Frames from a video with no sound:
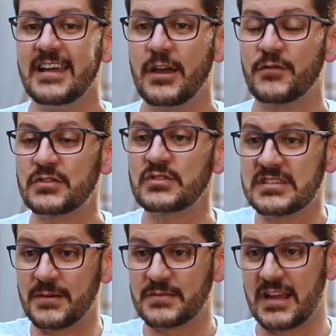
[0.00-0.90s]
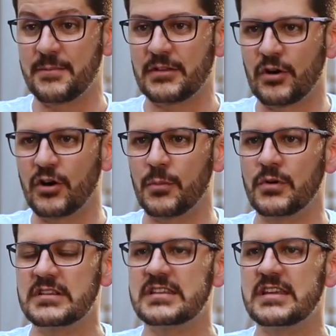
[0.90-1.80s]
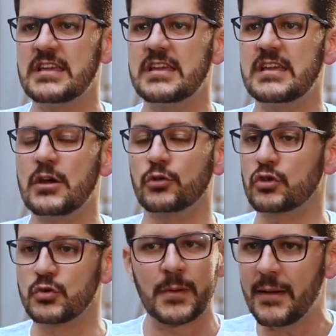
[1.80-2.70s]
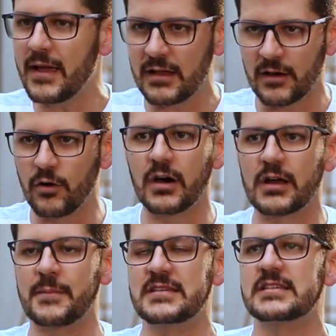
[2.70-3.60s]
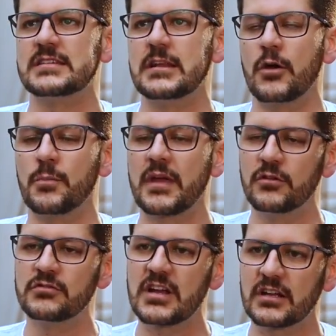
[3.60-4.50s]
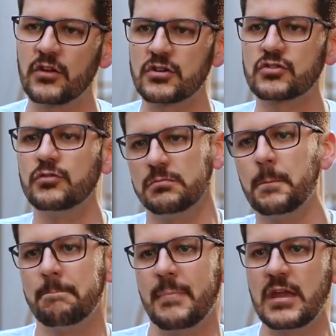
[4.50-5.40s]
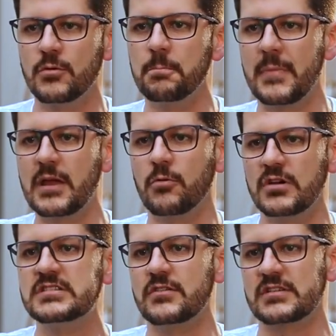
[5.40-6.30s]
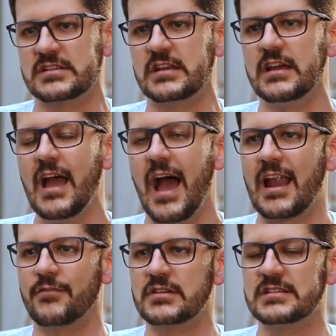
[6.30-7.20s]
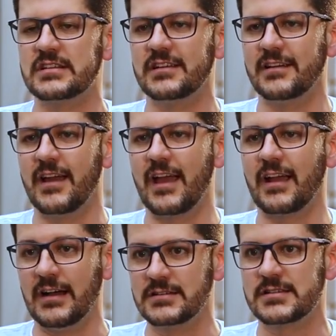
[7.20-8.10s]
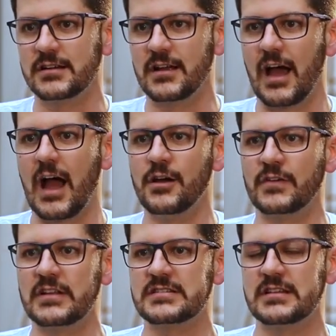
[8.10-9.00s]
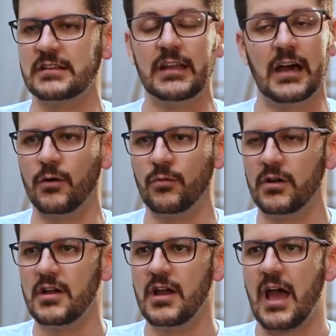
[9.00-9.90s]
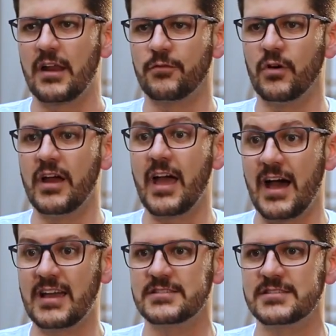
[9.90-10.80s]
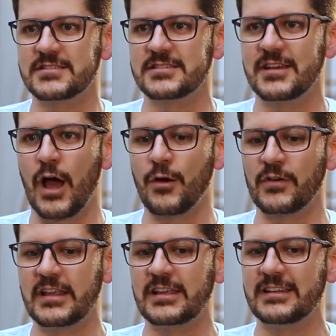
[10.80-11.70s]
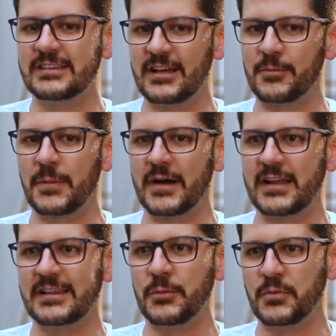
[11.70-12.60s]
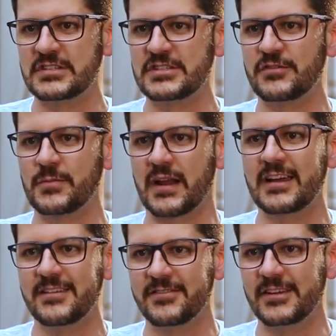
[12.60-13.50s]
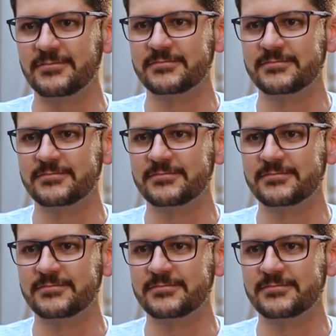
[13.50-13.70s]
Eu fiz uns exames lá em Petrópolis e eu tô super bem agora, mas assim, eu peguei um diagnóstico meio, meio ruizinho, assim. Aí ela falou assim, é câncer? Aí eu falei assim, não. Ela falou, é AIDS? Aí eu falei, então, mamãe, deu positivo para HIV.